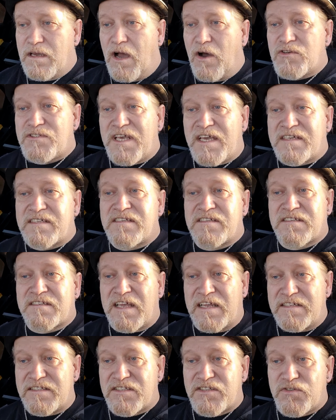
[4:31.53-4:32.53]
aus
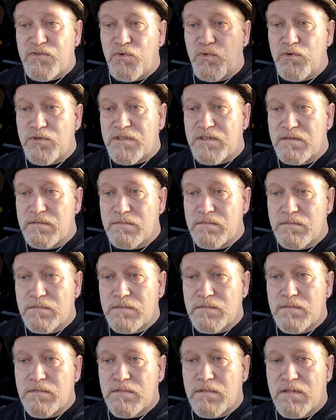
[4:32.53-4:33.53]
Existenznot
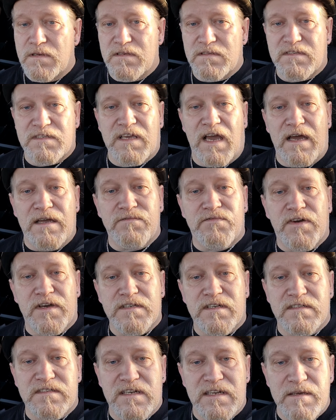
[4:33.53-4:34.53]
sich
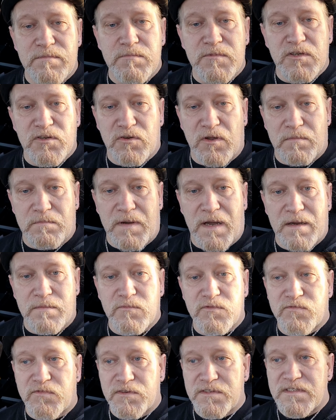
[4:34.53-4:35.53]
einfach das Leben genommen
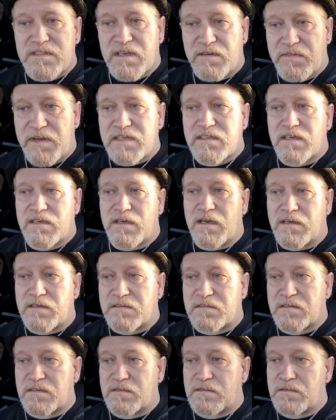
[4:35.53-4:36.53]
haben und von dieser Welt
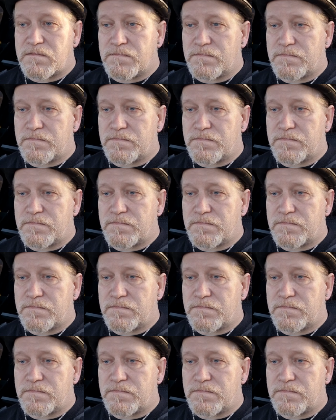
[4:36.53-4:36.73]
gegangen sind.